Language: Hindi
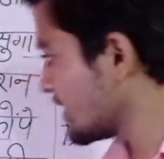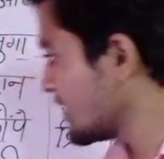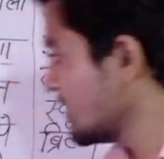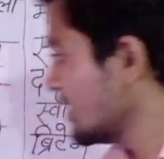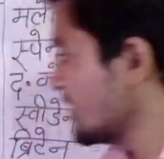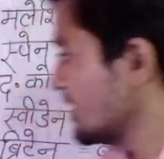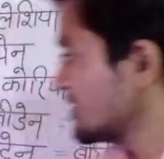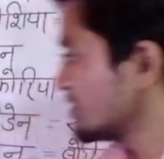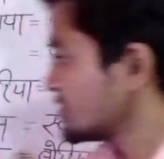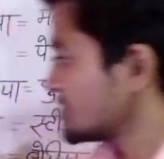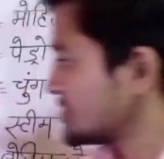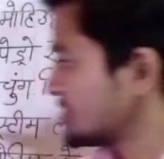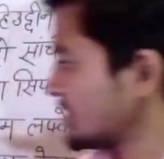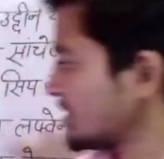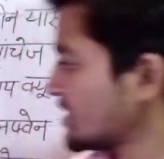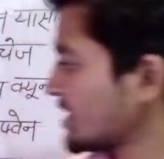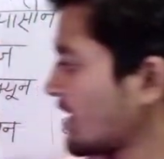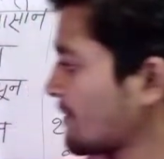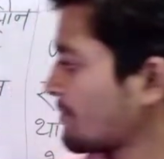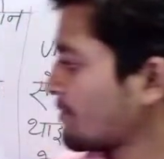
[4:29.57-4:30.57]
है
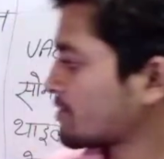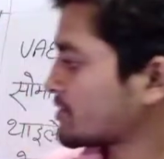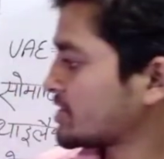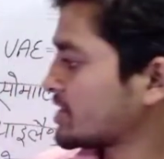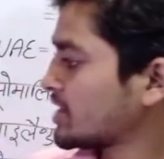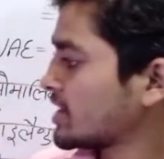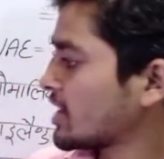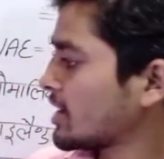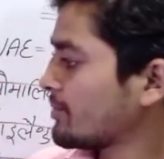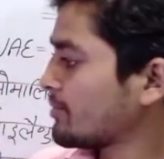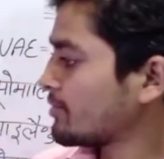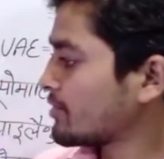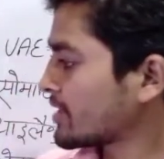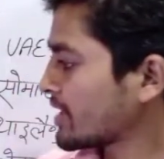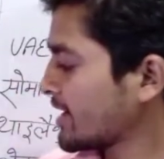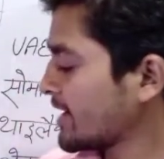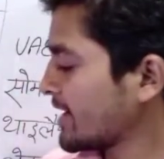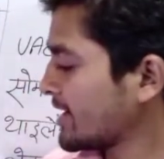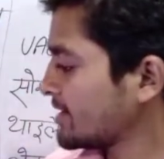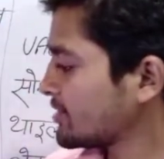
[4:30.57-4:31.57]
सिंगापुर सिंगापुर
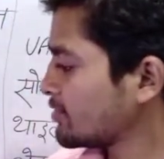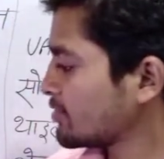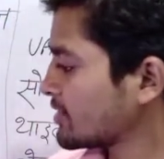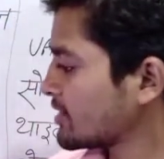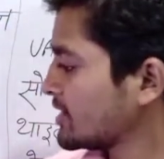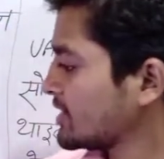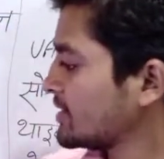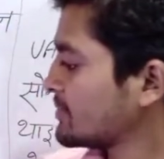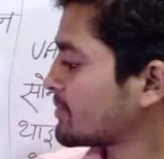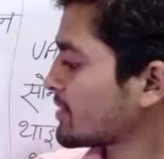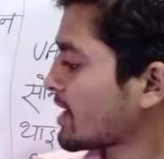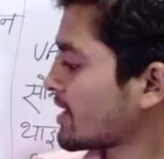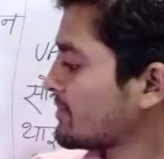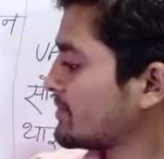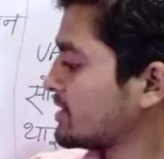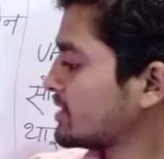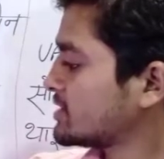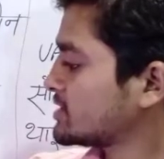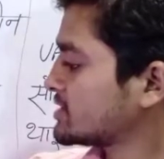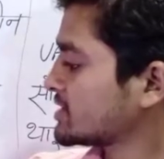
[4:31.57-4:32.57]
के हैं जो कि प्राइम
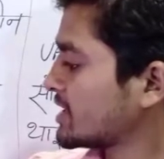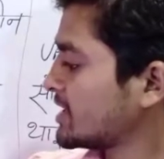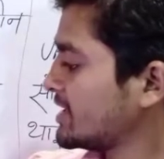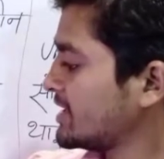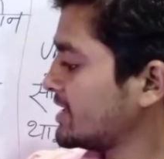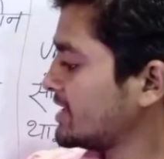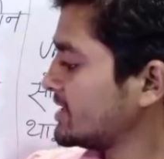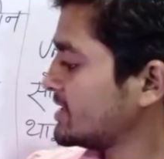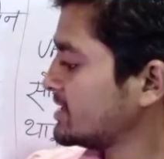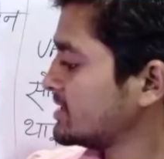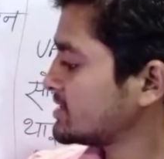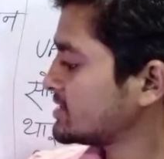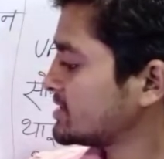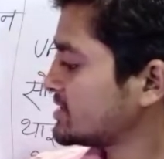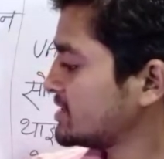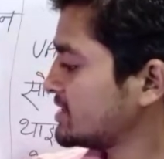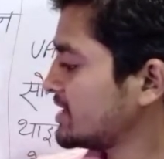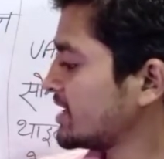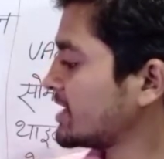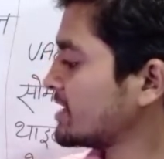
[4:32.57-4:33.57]
मिनिस्टर ली
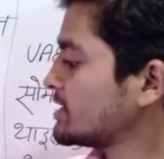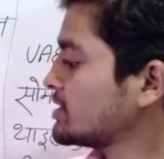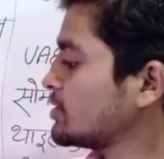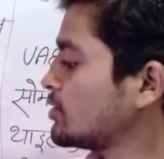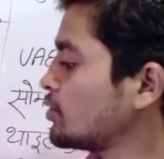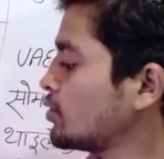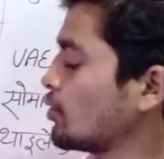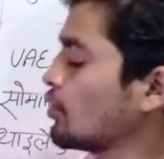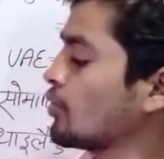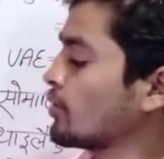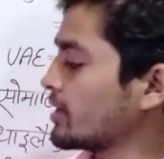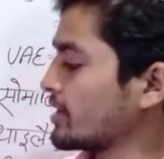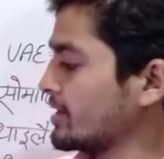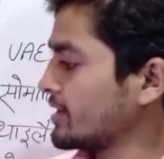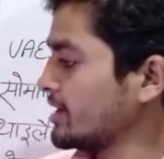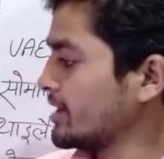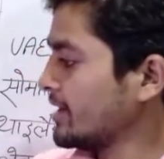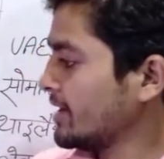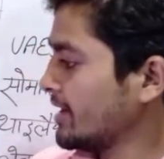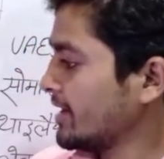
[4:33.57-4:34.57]
सियन लूंग
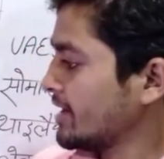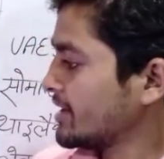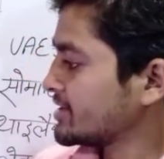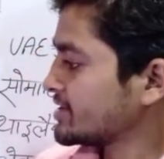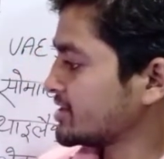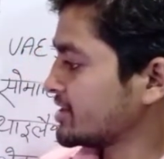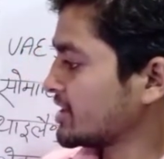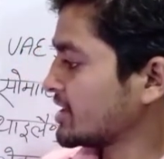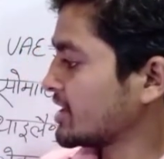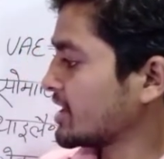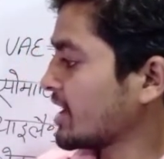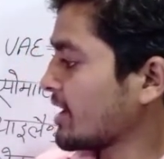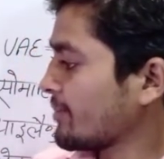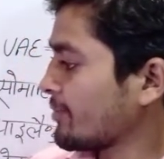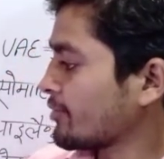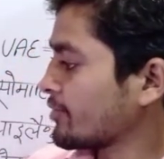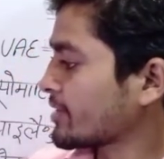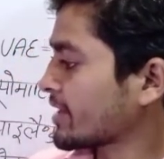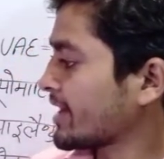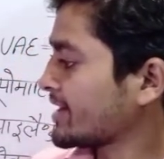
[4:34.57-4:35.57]

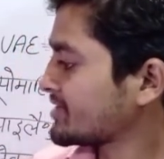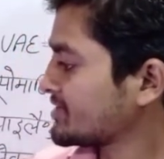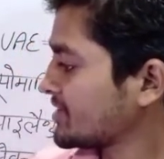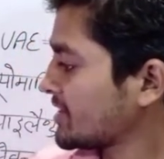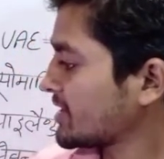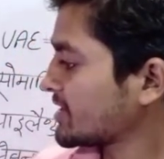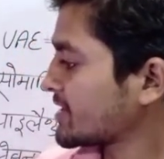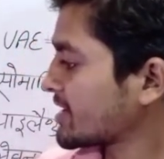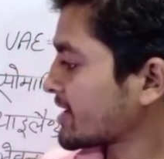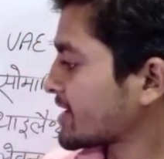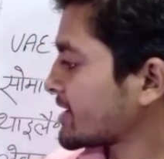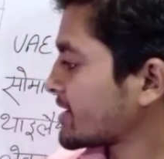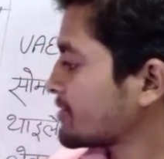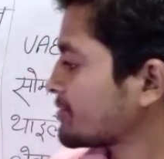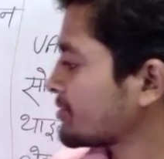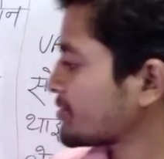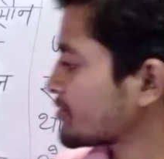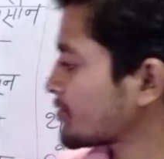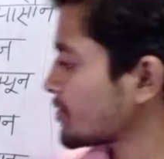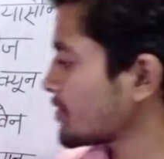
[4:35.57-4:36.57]
सिंगापुर कैसे याद रखेंगे
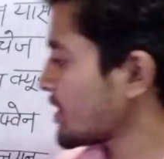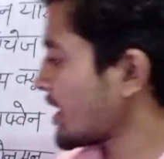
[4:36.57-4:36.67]
दोस्तों